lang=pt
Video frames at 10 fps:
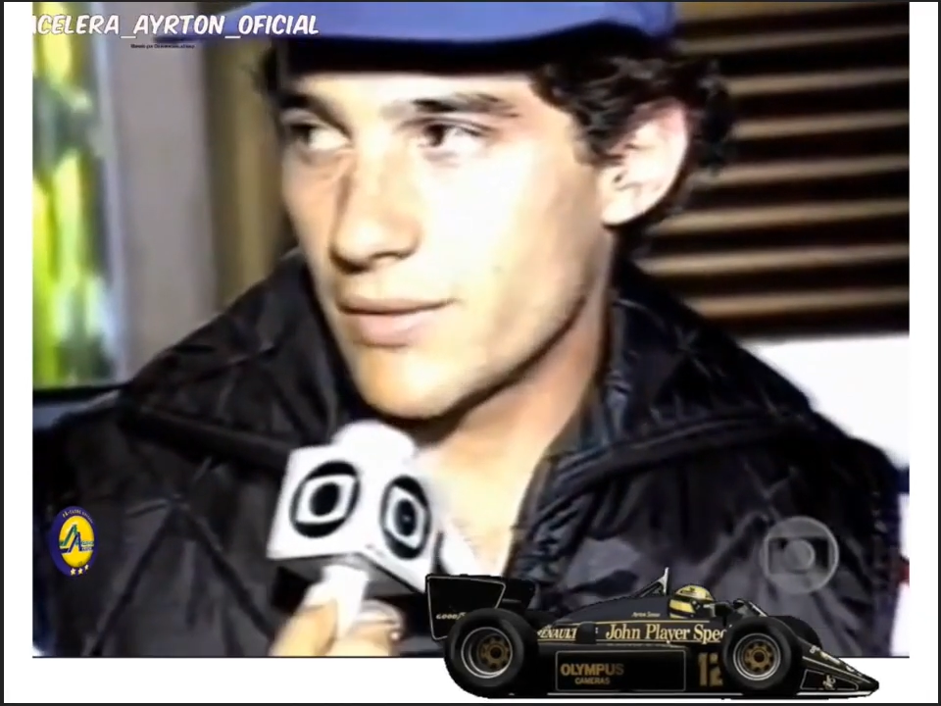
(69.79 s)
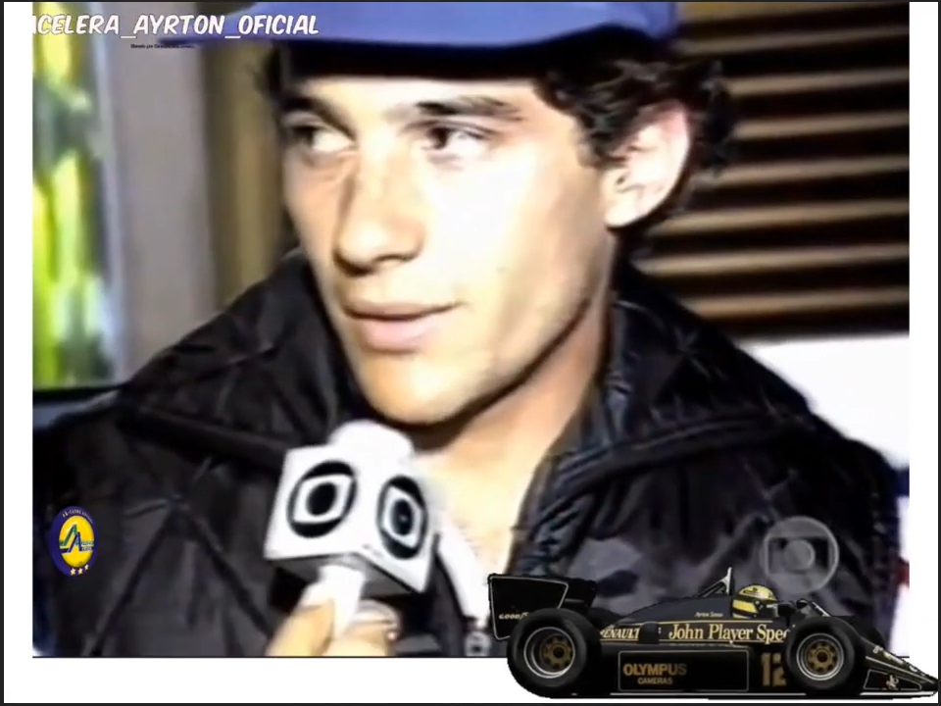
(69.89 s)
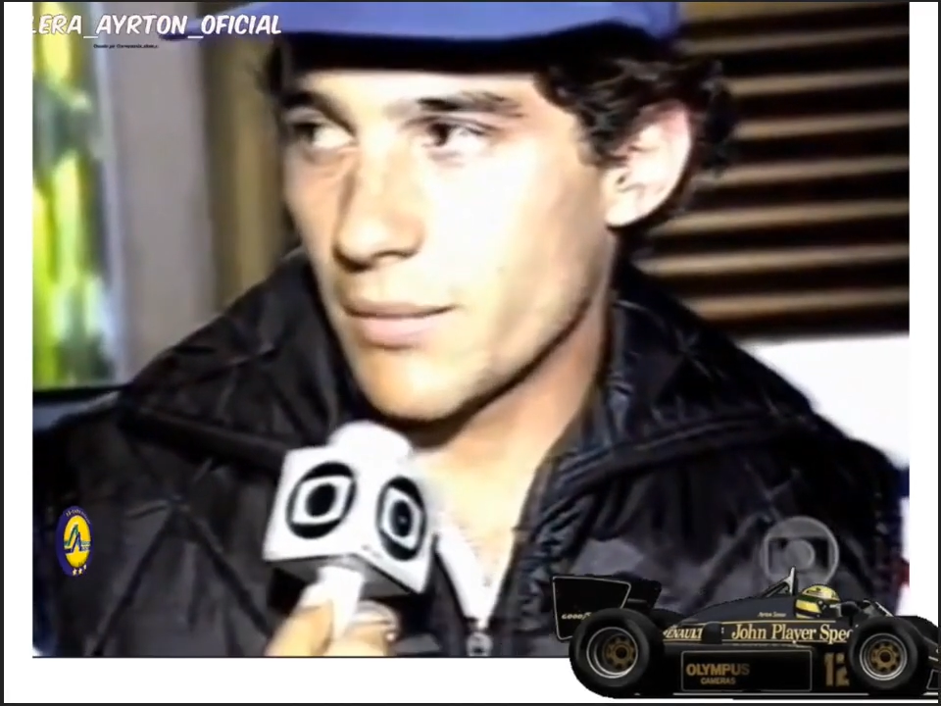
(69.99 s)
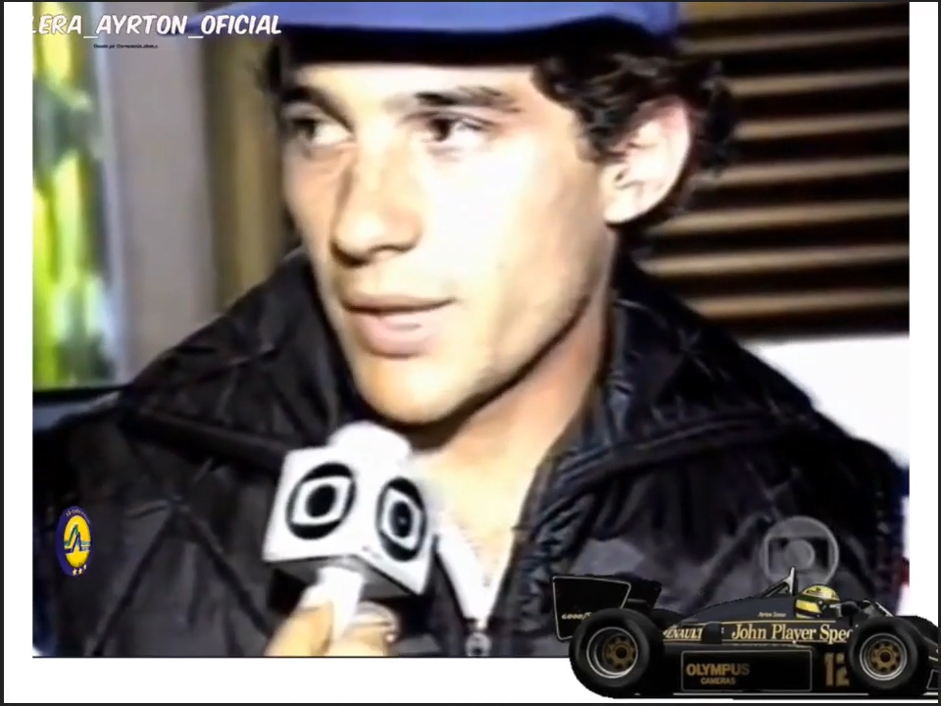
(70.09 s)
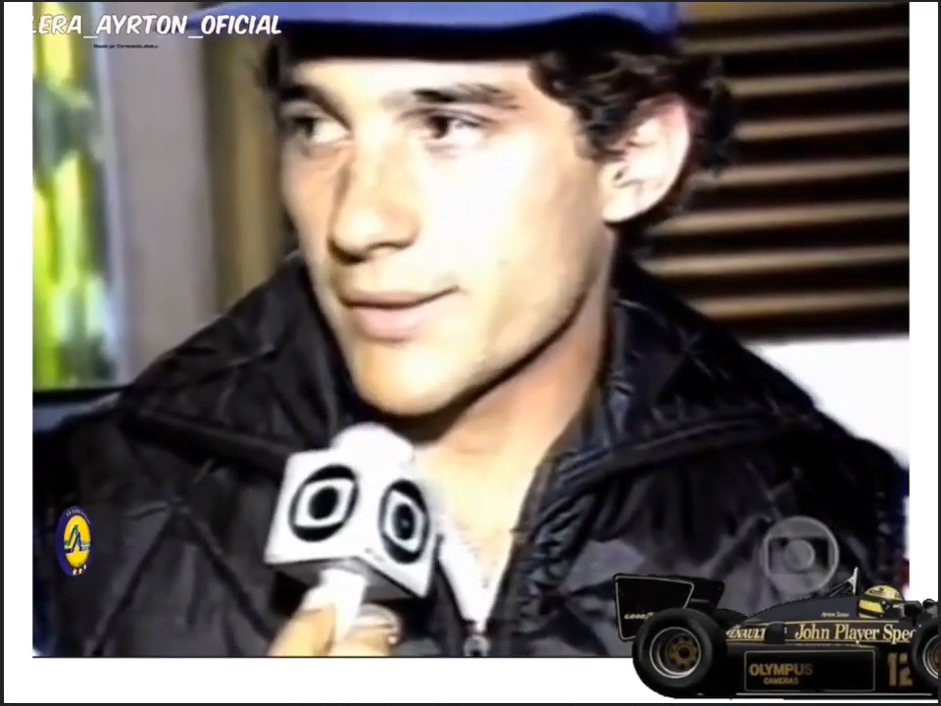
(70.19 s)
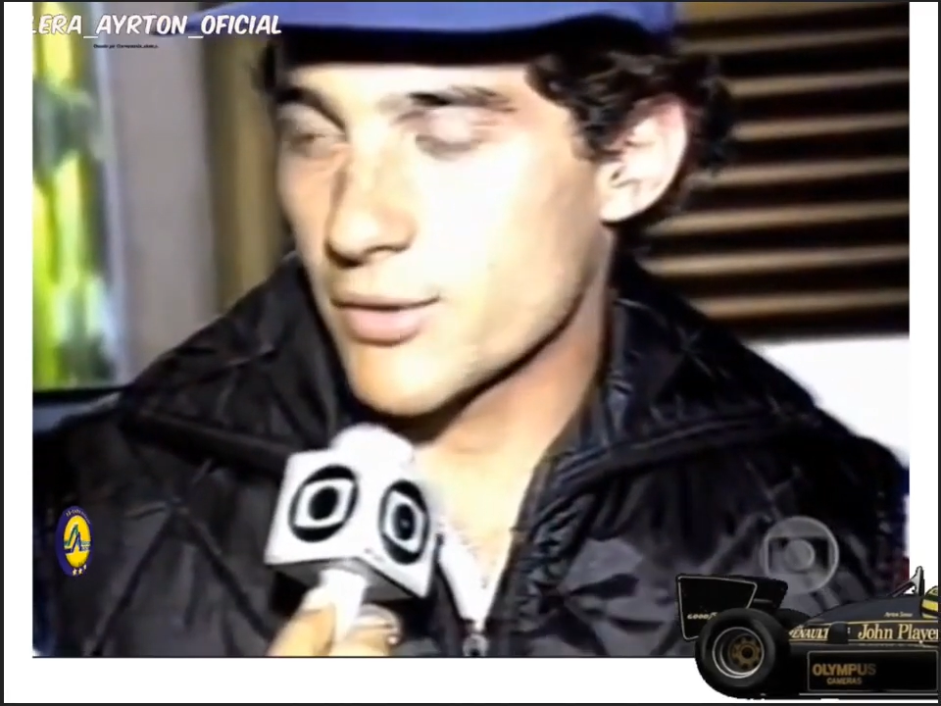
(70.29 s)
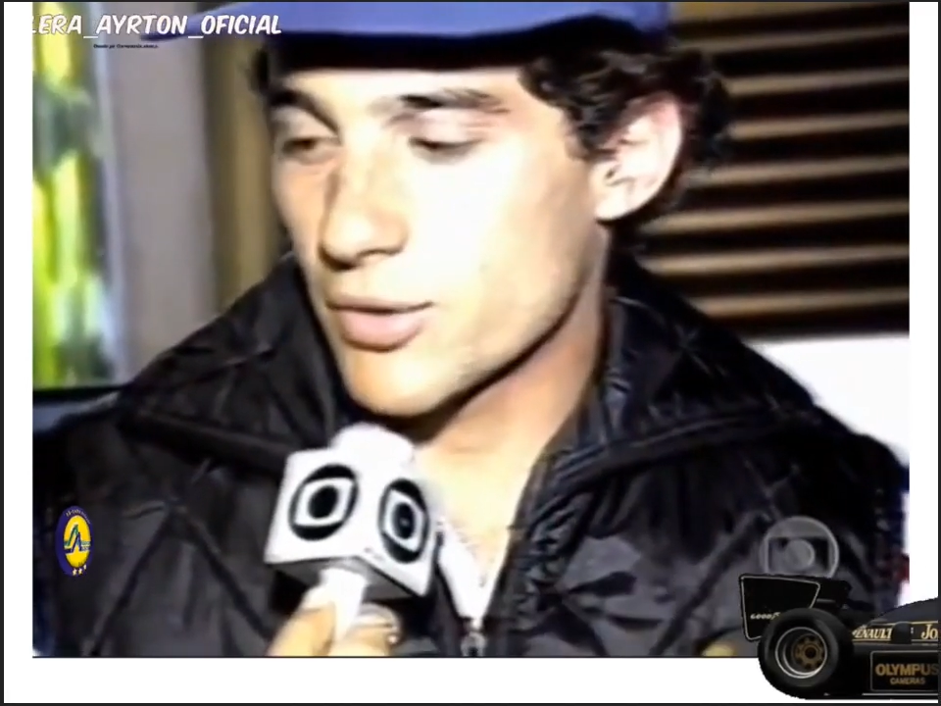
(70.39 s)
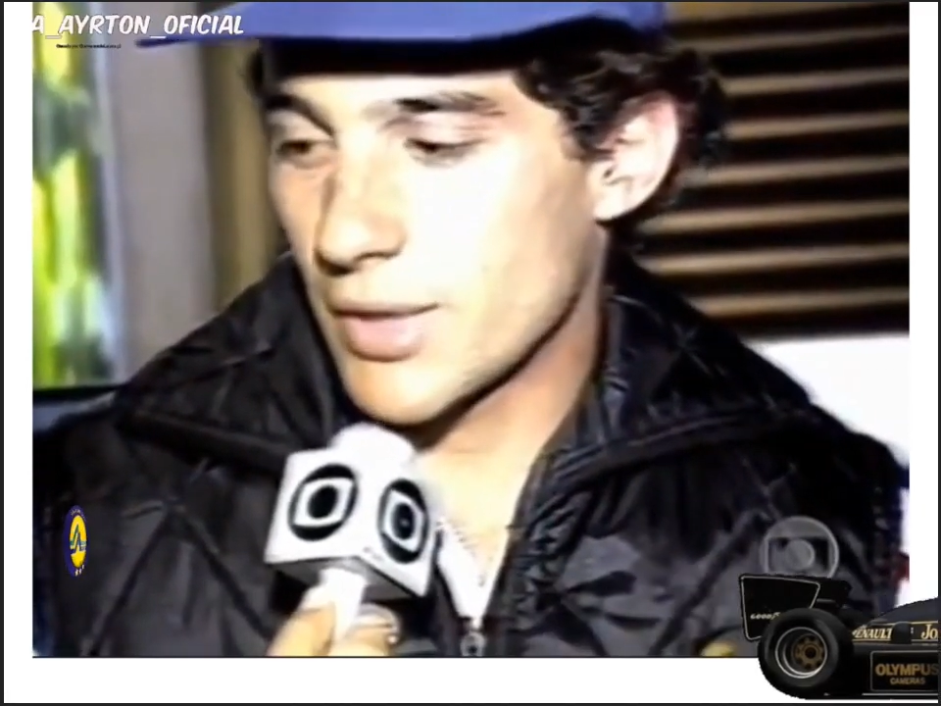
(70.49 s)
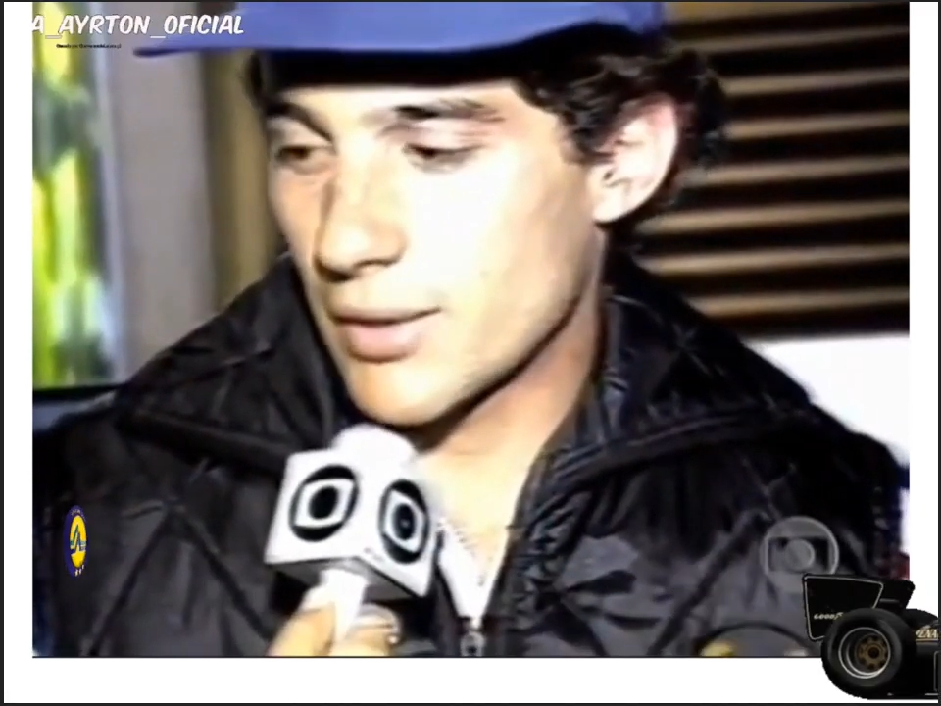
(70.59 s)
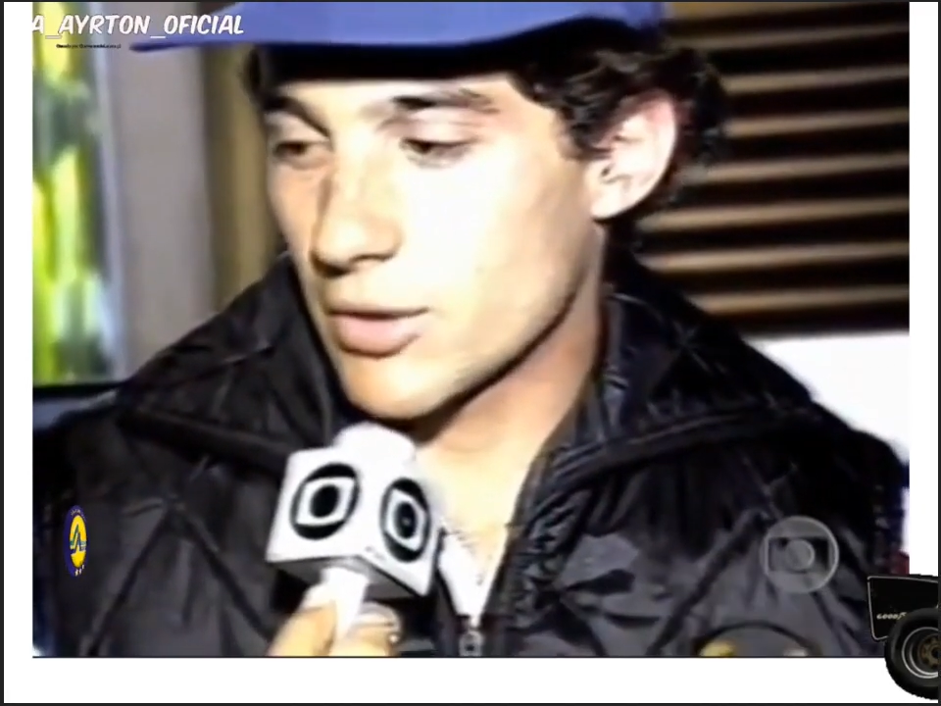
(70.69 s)
tiver mais
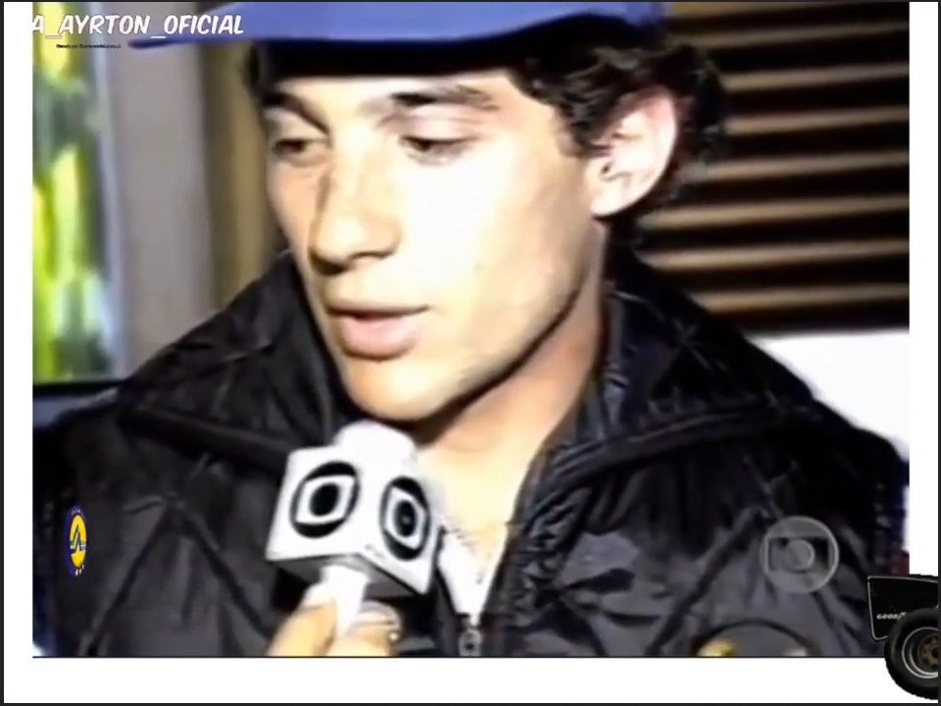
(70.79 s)
ajustado